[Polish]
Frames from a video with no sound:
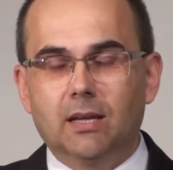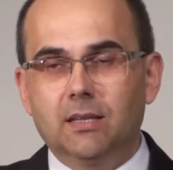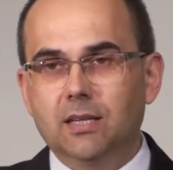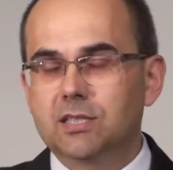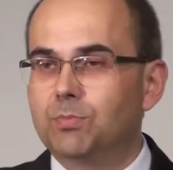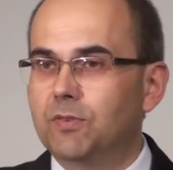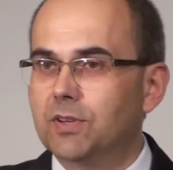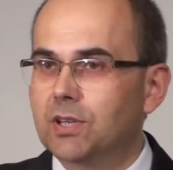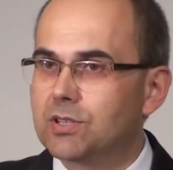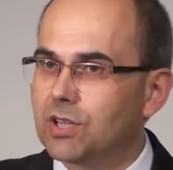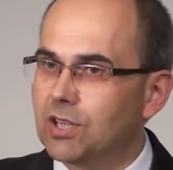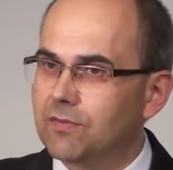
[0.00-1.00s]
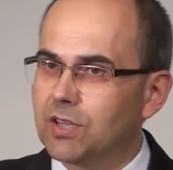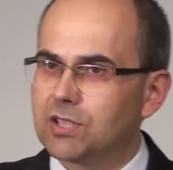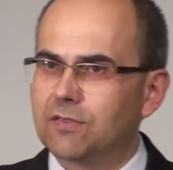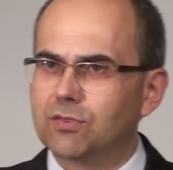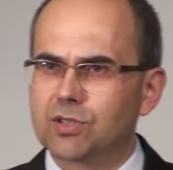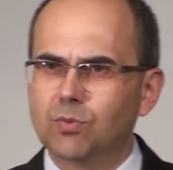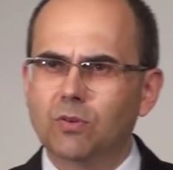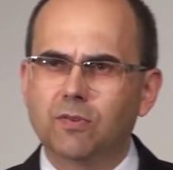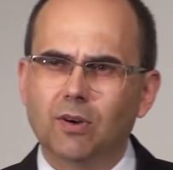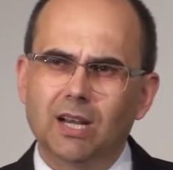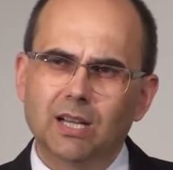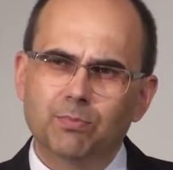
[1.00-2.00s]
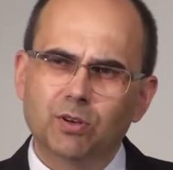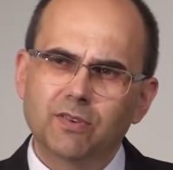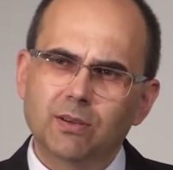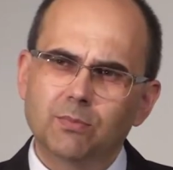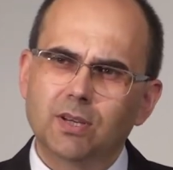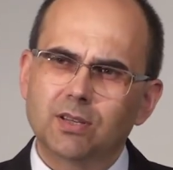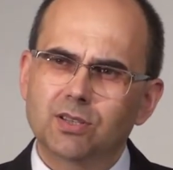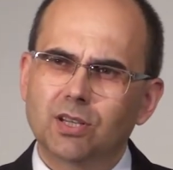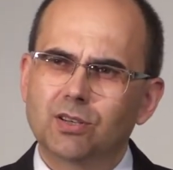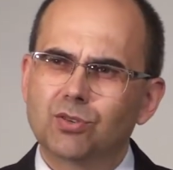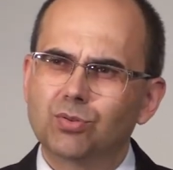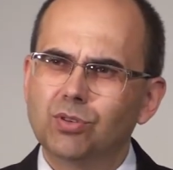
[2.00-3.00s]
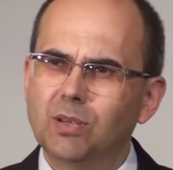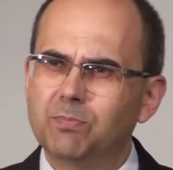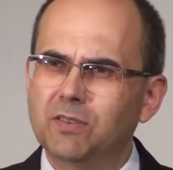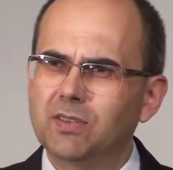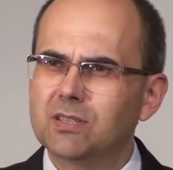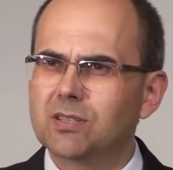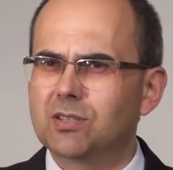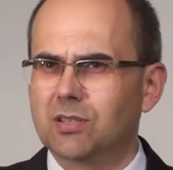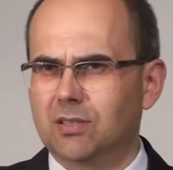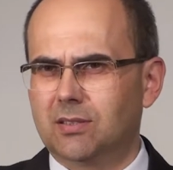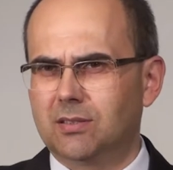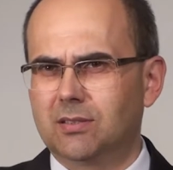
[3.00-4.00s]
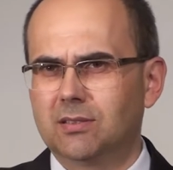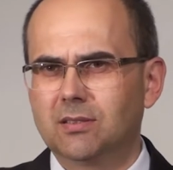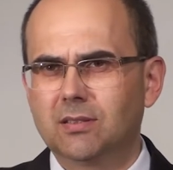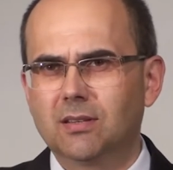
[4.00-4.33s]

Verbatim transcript: Nie chcę powiedzieć, że nie wierzę w to słowo, ale powiem, że czuję pewien zgrzyt.